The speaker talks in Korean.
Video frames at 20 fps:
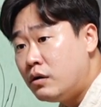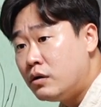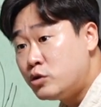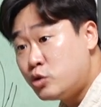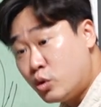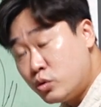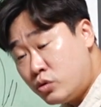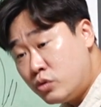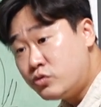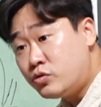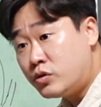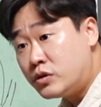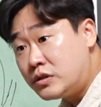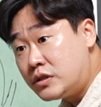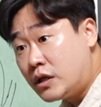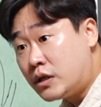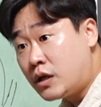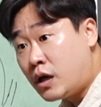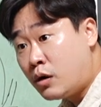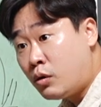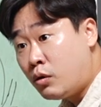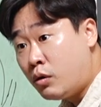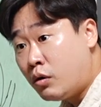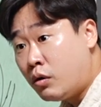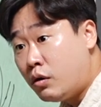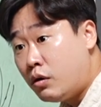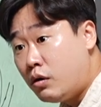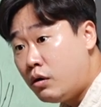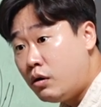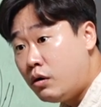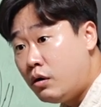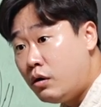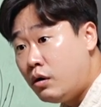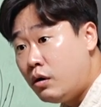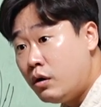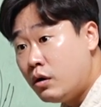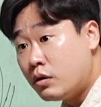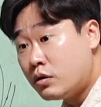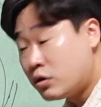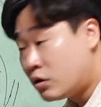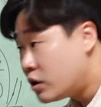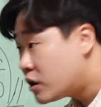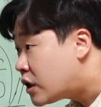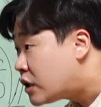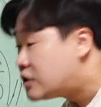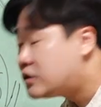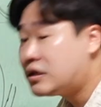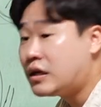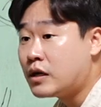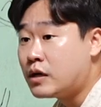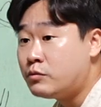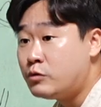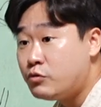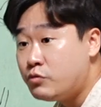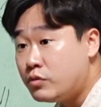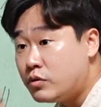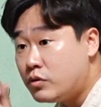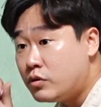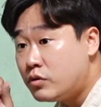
정통성이 세다고. 그러니까 그 사람을